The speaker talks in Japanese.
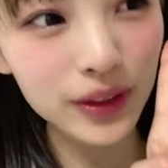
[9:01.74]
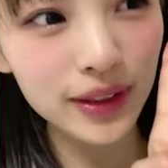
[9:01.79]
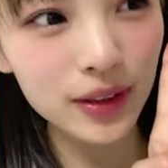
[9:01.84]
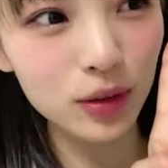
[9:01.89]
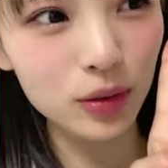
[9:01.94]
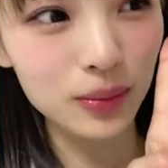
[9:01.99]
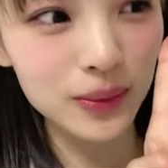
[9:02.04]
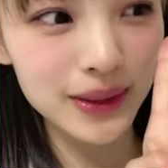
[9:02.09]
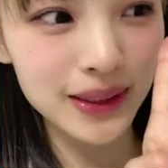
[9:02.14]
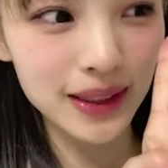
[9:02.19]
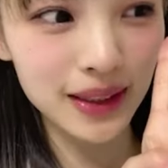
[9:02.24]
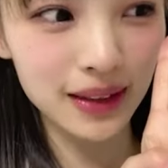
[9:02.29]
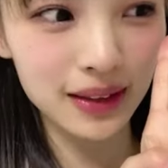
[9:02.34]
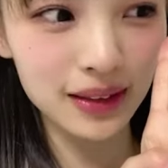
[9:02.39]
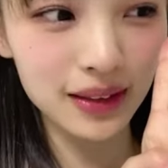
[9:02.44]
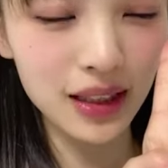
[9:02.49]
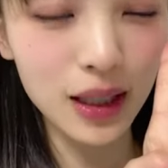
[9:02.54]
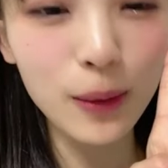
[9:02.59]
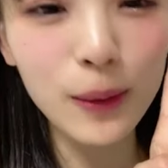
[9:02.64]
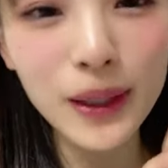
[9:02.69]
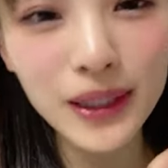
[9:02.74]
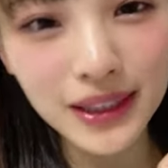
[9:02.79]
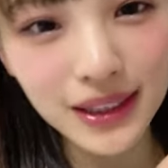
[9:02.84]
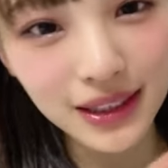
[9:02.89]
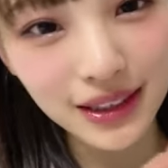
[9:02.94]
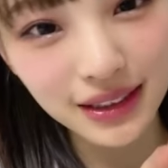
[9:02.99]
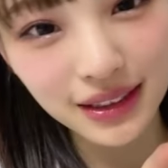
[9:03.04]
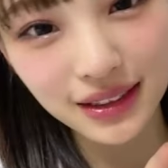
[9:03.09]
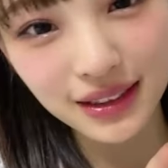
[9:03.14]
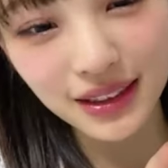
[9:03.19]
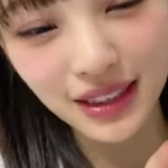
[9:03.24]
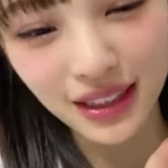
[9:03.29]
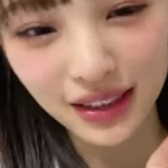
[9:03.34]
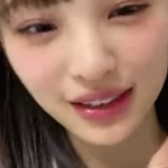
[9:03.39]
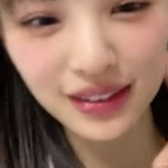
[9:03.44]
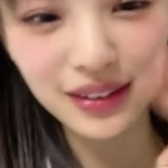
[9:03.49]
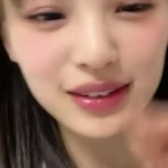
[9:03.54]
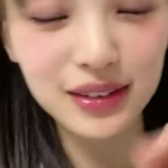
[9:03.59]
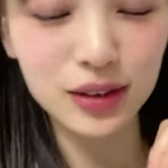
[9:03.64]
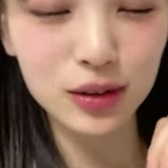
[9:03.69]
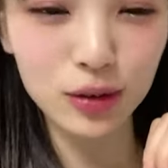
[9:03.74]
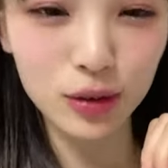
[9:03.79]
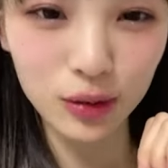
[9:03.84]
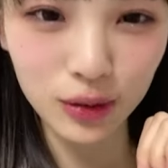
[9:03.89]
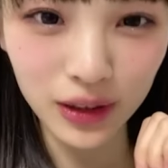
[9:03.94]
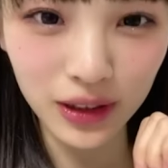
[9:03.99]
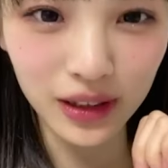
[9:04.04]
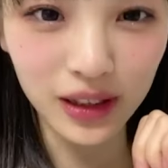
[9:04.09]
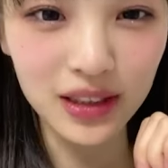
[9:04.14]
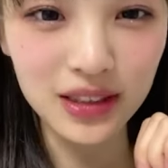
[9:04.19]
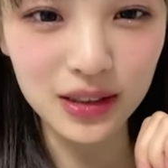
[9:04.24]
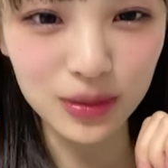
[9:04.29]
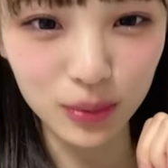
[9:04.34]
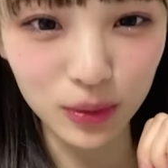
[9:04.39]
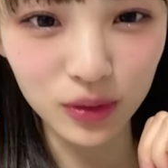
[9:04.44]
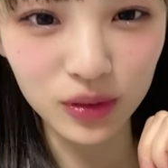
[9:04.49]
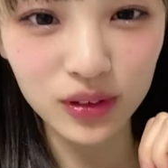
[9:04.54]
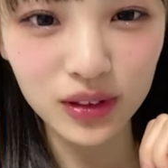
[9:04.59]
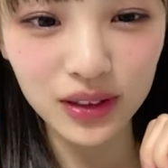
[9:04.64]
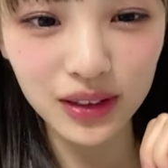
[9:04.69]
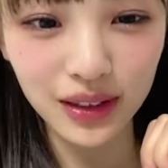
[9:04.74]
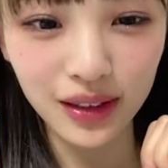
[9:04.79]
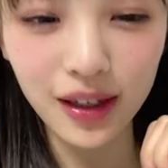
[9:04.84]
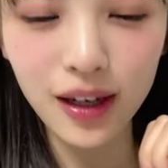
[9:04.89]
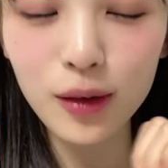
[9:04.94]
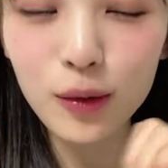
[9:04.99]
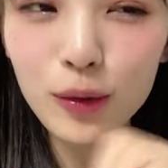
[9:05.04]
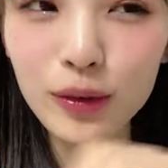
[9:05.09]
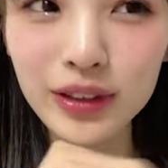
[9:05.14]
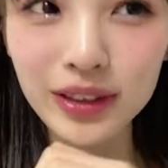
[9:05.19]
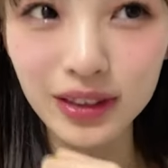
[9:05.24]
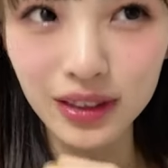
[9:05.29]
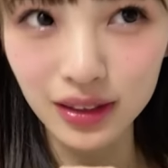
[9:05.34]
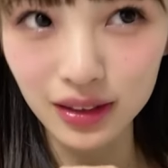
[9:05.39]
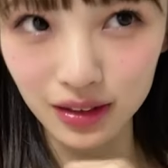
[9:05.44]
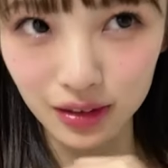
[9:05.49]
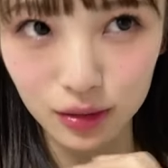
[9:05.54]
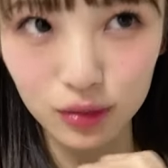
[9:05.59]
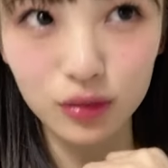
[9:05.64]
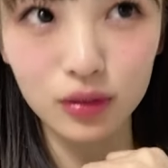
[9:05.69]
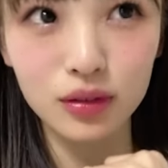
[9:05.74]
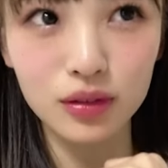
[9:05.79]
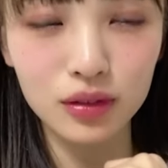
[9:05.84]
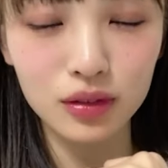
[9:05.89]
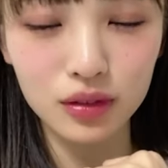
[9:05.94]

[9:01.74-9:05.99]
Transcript: いいと見せかわいいやんグローリーデイズもいやかっこいいねんけど